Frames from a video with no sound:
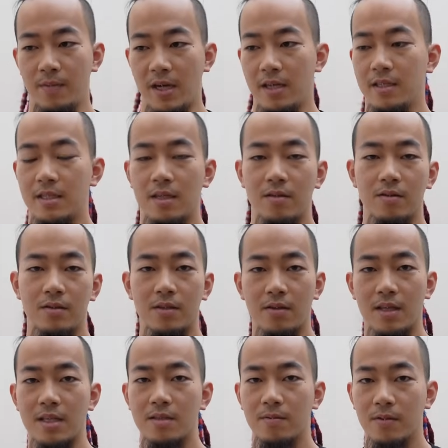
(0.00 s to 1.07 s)
まあ、演者の
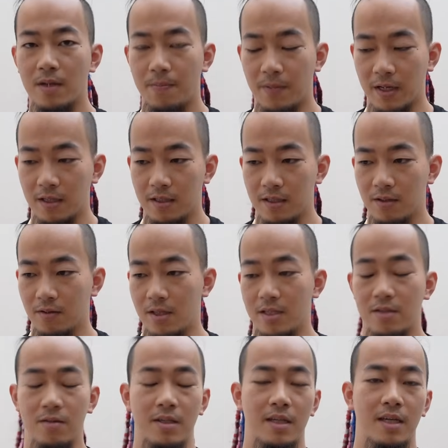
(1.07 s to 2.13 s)
人たちもやっぱ同
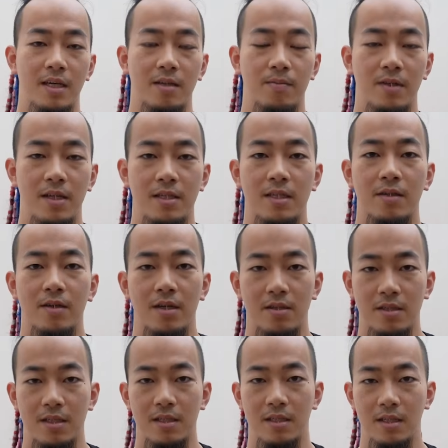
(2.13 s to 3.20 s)
じように企画も出してくれる
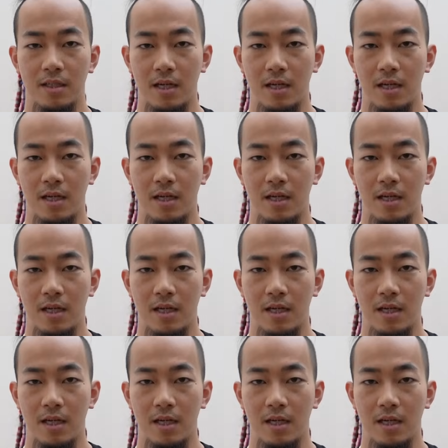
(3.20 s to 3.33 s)
し